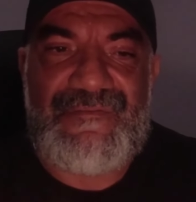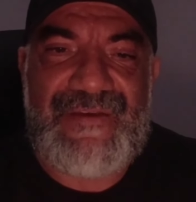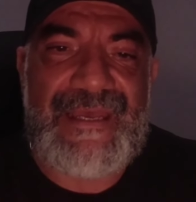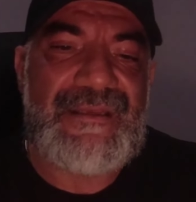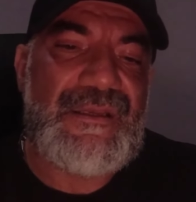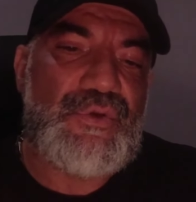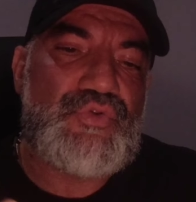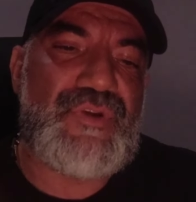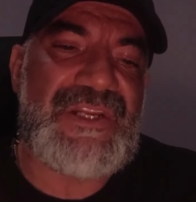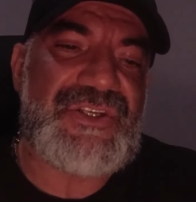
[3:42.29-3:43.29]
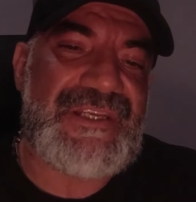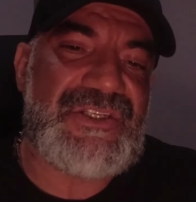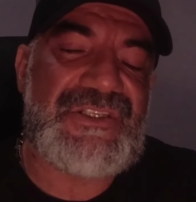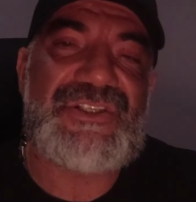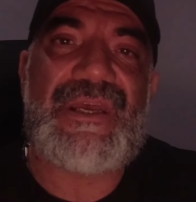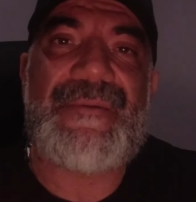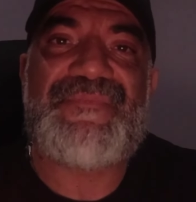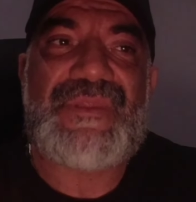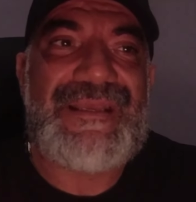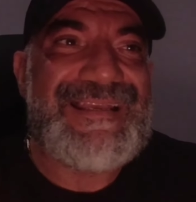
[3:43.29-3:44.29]
Ve süreç
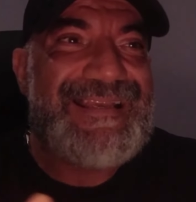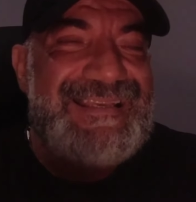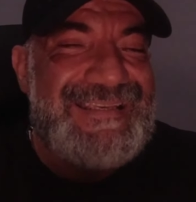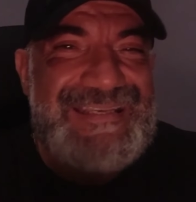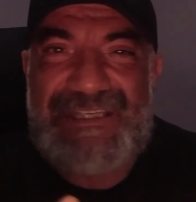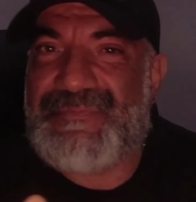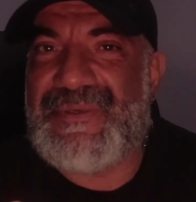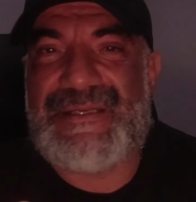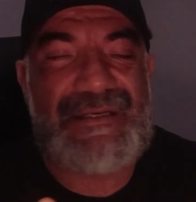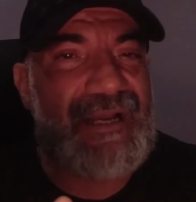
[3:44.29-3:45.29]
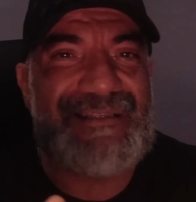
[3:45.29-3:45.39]
geçtikçe hiçbir